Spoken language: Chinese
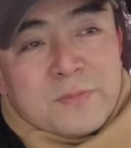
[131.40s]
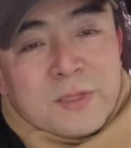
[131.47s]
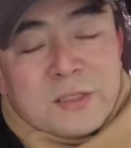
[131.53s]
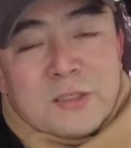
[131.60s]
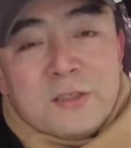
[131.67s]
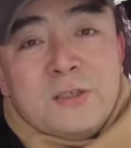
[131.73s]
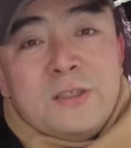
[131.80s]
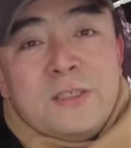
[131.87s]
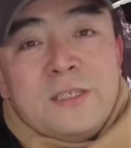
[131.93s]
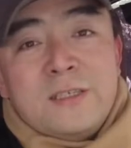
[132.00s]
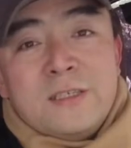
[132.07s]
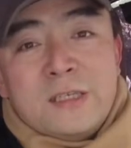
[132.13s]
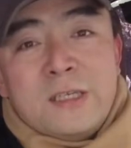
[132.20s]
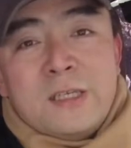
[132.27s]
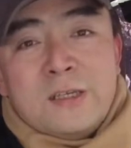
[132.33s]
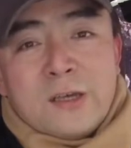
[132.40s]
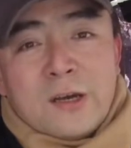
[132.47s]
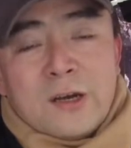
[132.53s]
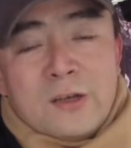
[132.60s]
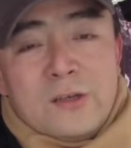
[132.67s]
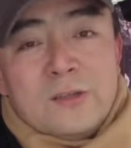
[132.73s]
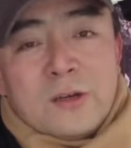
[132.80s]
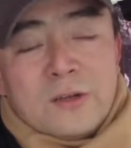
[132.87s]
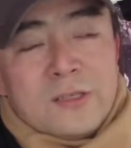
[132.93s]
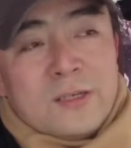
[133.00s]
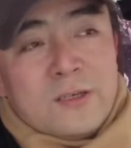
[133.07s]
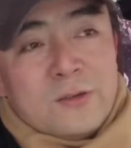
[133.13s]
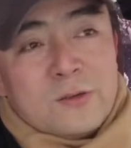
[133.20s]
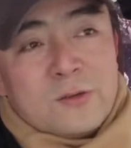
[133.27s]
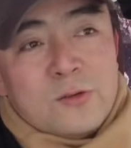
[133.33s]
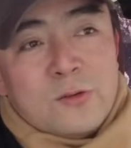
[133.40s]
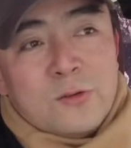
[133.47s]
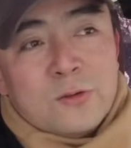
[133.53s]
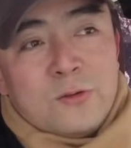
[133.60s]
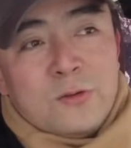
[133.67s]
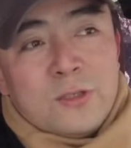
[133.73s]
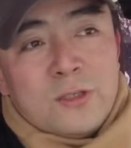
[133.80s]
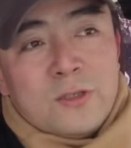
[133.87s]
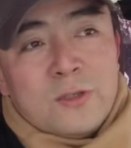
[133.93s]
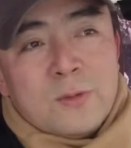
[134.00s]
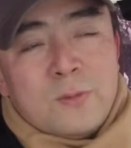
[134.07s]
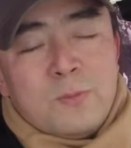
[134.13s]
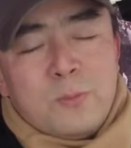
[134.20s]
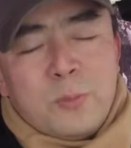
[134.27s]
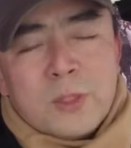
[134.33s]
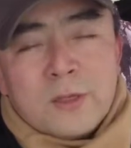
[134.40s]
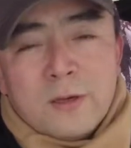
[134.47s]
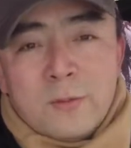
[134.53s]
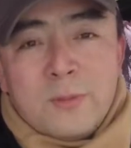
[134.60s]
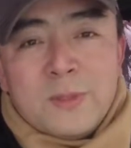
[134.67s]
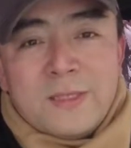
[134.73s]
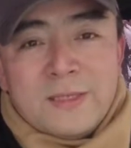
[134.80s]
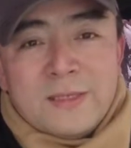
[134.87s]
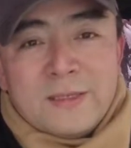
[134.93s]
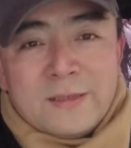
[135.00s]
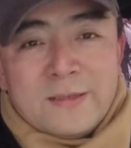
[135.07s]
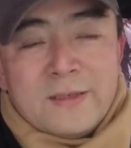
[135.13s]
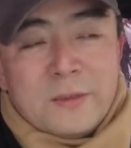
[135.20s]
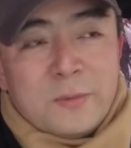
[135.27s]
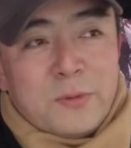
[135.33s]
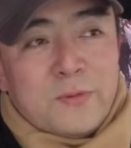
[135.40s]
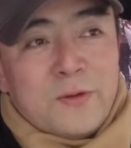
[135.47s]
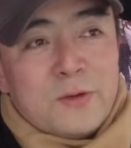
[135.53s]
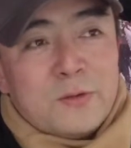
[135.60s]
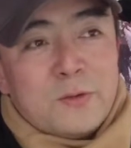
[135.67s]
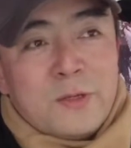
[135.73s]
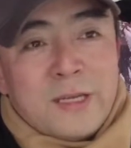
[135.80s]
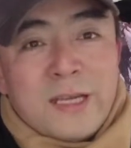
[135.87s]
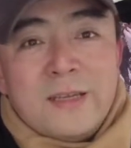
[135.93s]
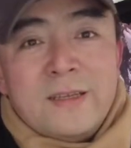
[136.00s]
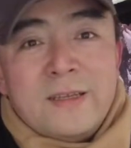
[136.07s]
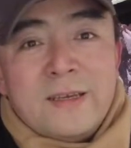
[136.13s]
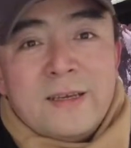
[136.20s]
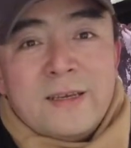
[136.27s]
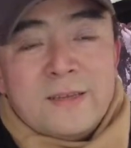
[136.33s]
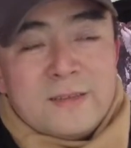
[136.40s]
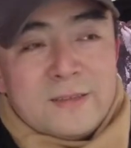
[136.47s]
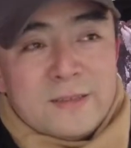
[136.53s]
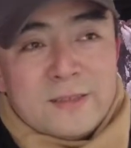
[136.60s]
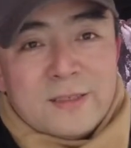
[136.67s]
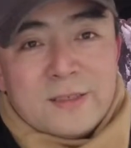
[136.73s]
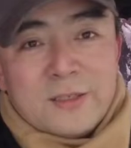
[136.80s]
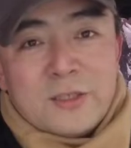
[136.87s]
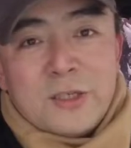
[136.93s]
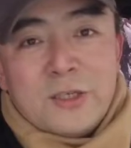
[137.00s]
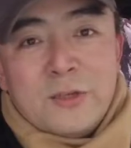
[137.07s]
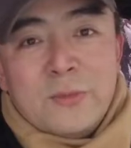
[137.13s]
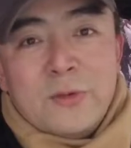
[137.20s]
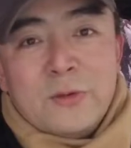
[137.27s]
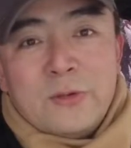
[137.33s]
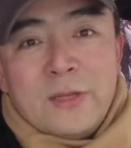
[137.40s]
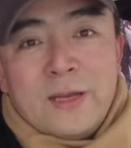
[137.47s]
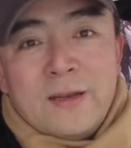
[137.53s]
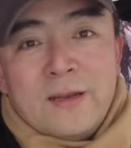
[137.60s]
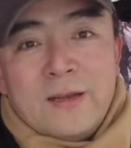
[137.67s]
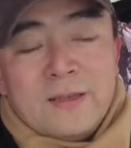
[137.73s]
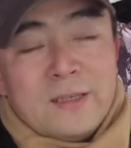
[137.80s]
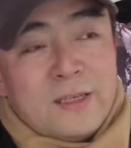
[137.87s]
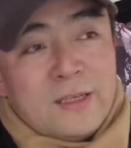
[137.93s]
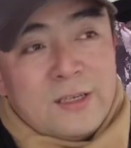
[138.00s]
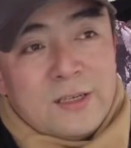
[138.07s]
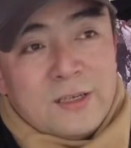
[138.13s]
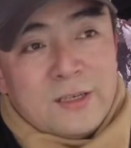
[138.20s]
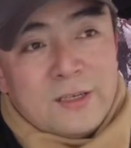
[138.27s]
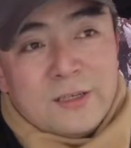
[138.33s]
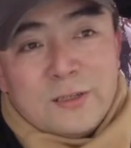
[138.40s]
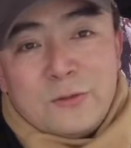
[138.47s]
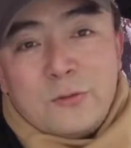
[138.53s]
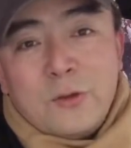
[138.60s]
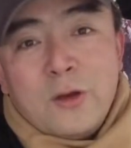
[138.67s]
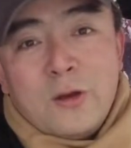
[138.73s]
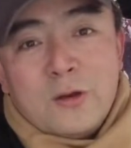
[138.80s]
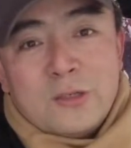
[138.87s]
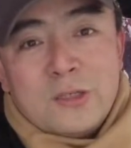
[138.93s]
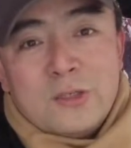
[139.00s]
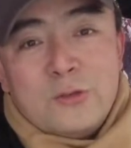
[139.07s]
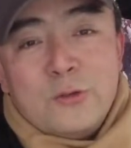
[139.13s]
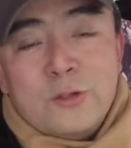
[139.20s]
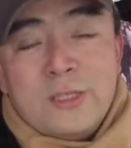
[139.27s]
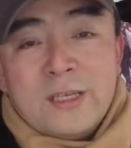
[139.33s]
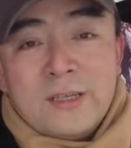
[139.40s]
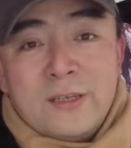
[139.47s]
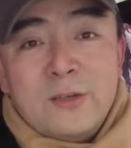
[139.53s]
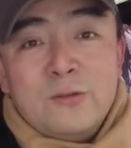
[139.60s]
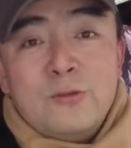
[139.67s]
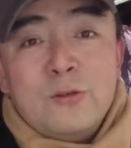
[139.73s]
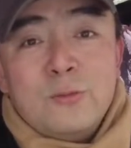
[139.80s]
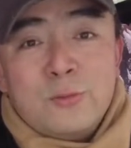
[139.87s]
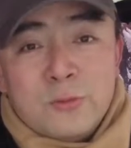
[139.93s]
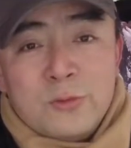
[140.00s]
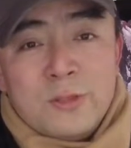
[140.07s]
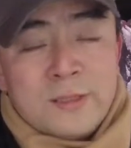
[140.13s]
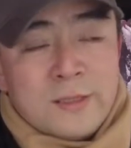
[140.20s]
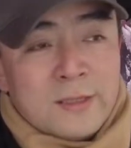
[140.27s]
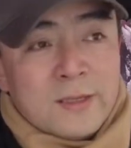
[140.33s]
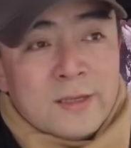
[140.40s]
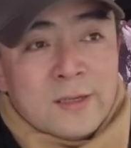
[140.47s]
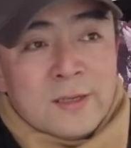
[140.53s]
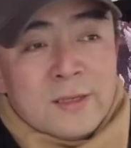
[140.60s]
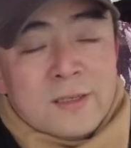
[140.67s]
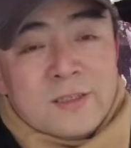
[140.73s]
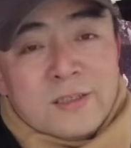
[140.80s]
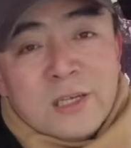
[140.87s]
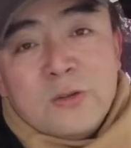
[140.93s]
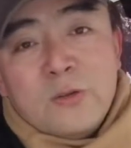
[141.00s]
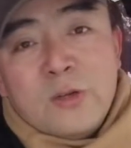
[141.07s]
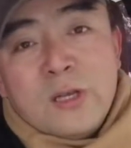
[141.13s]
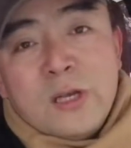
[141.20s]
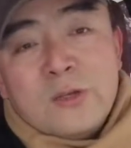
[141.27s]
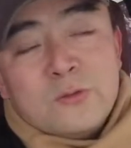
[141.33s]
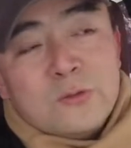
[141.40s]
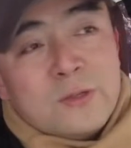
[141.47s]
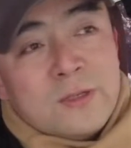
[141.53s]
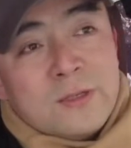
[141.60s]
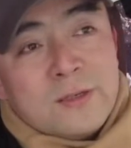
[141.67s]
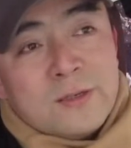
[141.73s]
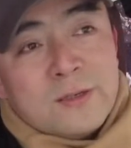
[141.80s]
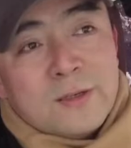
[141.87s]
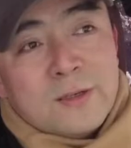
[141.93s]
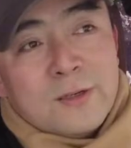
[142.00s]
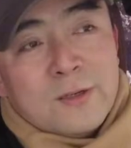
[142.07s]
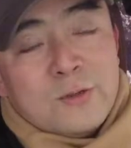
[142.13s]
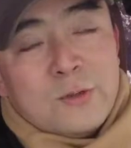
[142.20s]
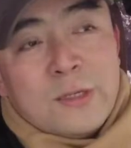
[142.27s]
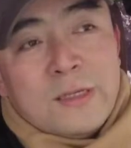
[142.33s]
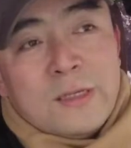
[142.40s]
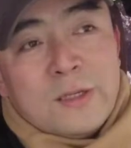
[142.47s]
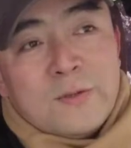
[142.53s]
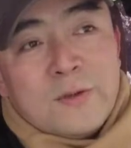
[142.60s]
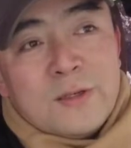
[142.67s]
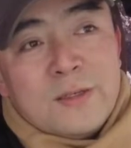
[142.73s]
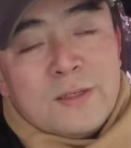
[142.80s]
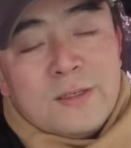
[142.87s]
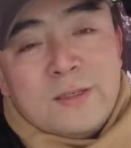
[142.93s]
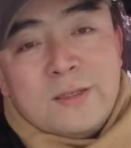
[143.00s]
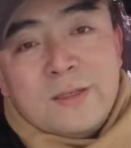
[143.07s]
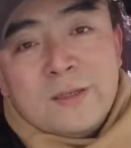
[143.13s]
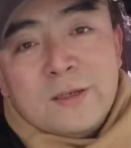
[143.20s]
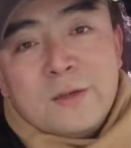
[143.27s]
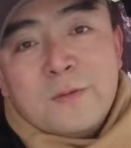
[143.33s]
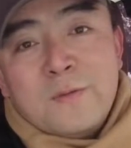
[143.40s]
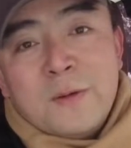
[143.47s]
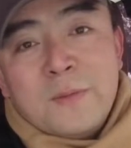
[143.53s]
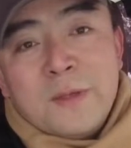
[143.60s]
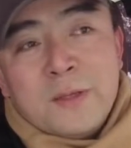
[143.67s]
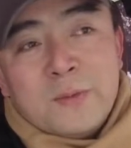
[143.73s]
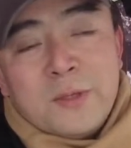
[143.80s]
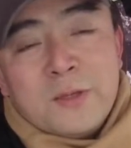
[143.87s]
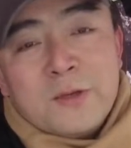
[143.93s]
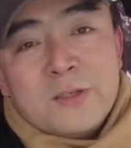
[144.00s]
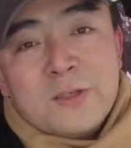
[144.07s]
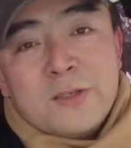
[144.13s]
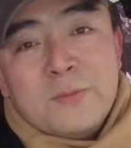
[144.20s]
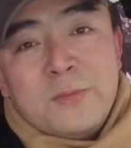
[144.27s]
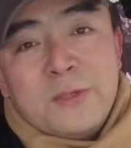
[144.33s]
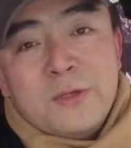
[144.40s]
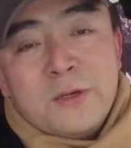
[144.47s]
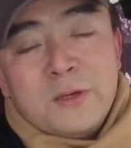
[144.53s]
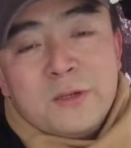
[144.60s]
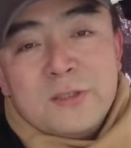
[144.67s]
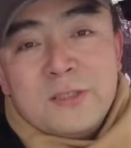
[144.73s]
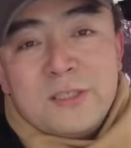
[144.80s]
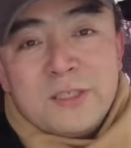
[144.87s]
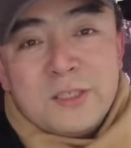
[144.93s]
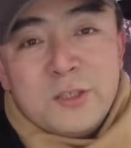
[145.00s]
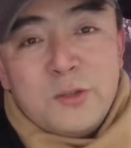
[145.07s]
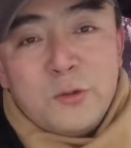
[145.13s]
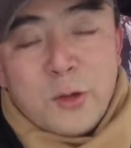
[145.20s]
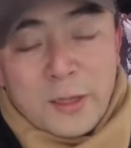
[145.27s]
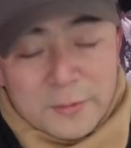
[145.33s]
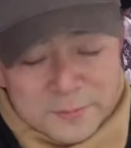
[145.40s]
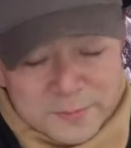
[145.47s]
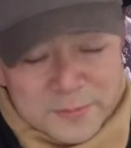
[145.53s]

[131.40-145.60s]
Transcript: 其实进营地也很少，但是有时候确实是不得不进营地。比方说连阴天，你这个车里没有电了，你最好是去营地去补给。相对来说，这个专业的房车营地的各方面的配套设施比较齐全。